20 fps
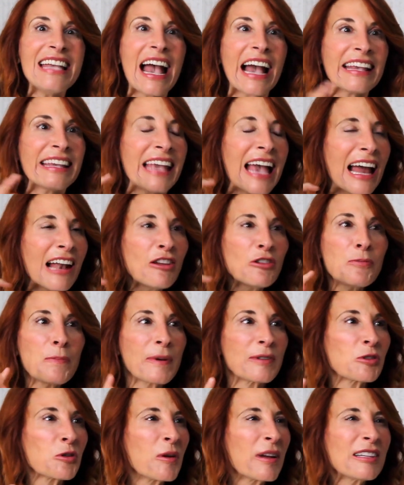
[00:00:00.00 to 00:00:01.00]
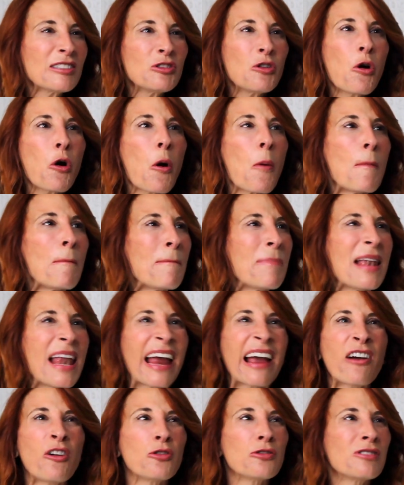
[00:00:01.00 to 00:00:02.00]
y allá los personajes son
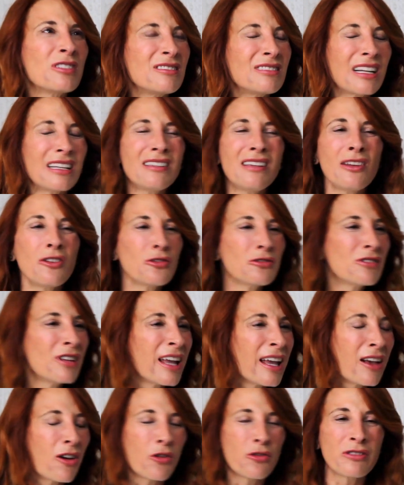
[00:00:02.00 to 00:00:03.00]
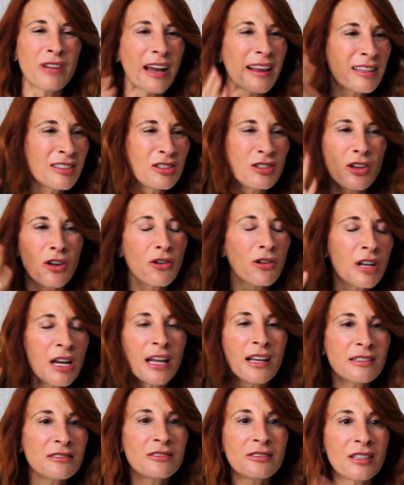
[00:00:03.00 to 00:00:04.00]
complejos, están llenos de
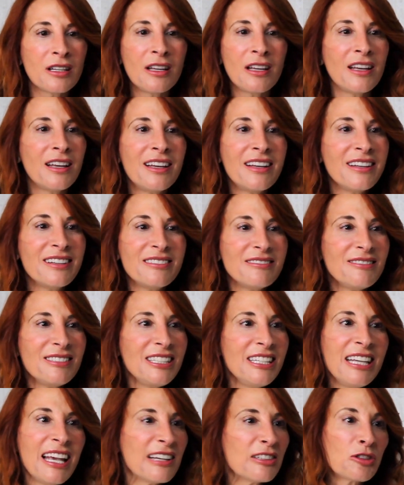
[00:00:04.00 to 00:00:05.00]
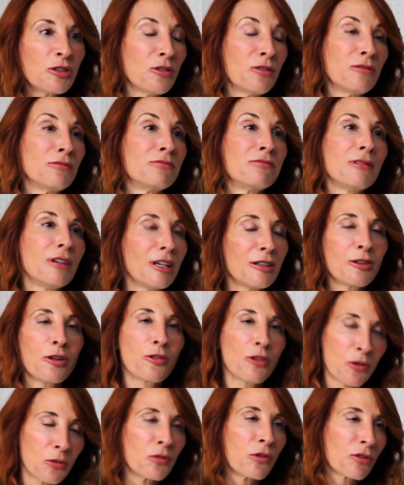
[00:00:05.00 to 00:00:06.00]
contradicciones y eso es
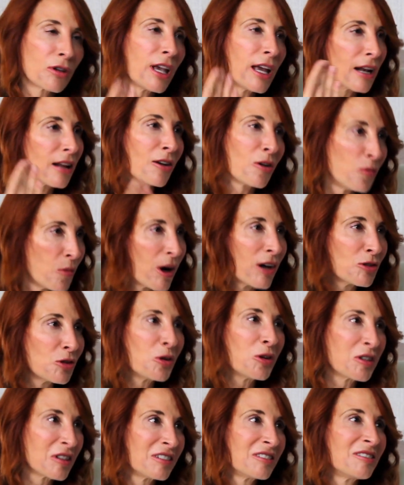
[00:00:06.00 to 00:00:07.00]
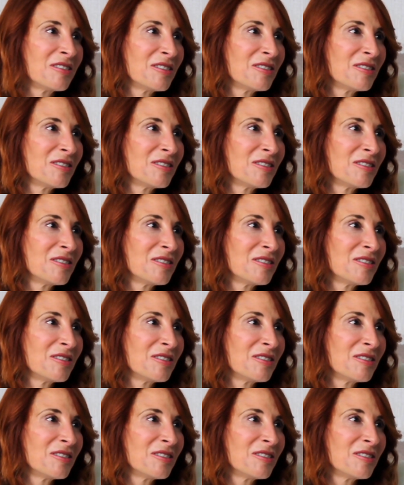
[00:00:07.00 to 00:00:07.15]
lo que uno quiere como actor.